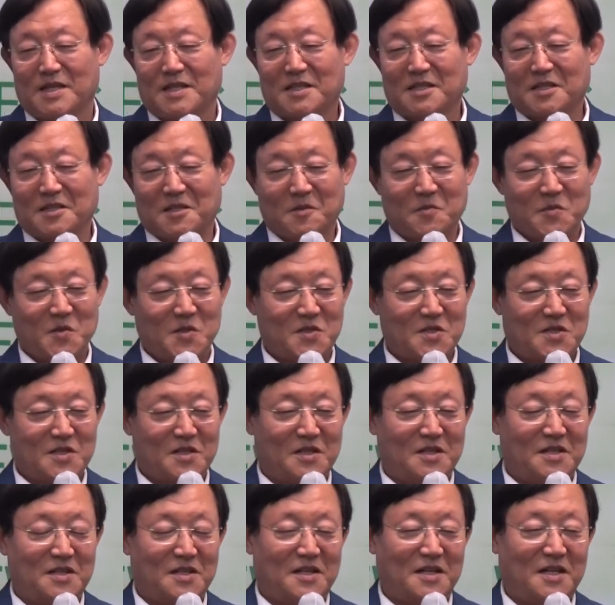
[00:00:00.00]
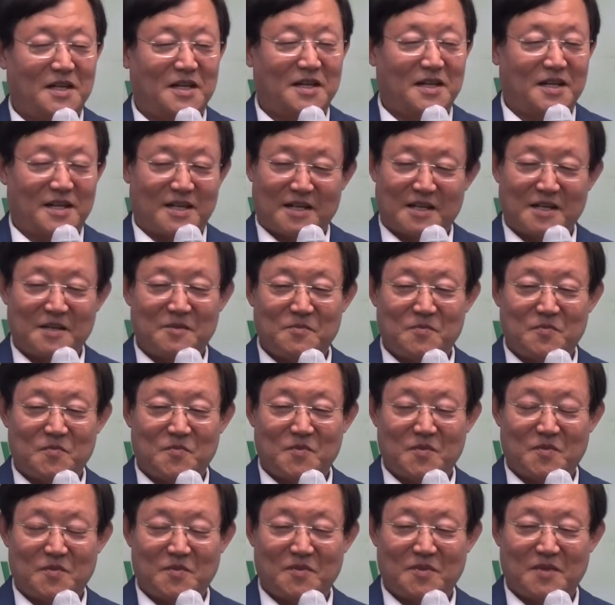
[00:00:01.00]
그러면서 하나님
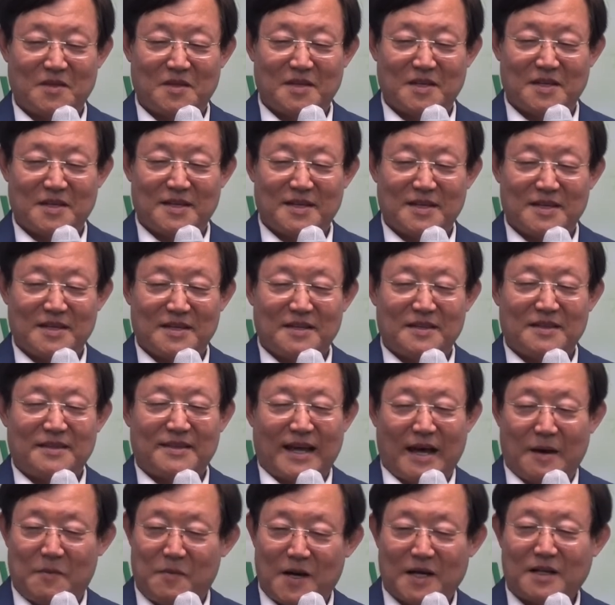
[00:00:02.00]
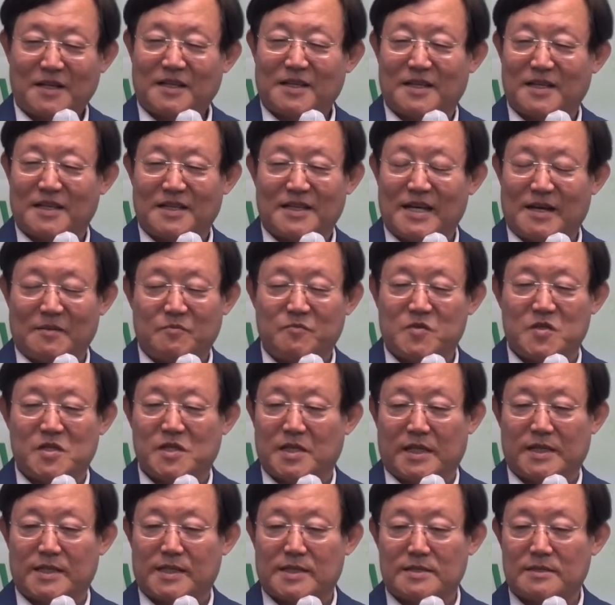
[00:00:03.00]
나밖에 남지
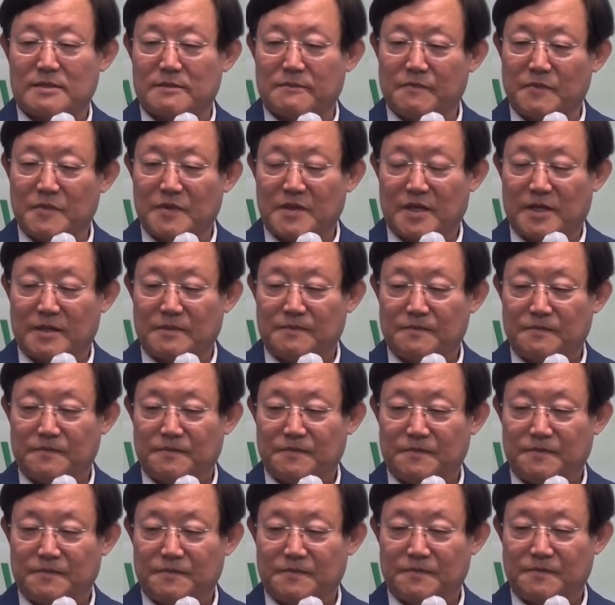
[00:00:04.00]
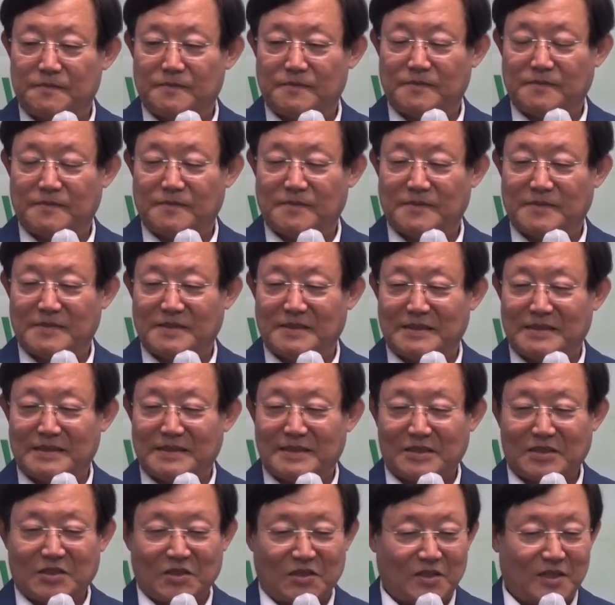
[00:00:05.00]
않았습니다.
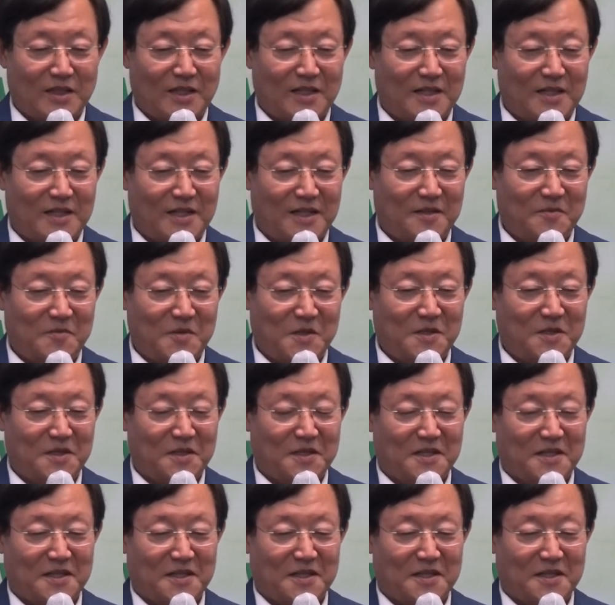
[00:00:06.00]
그때 하나님이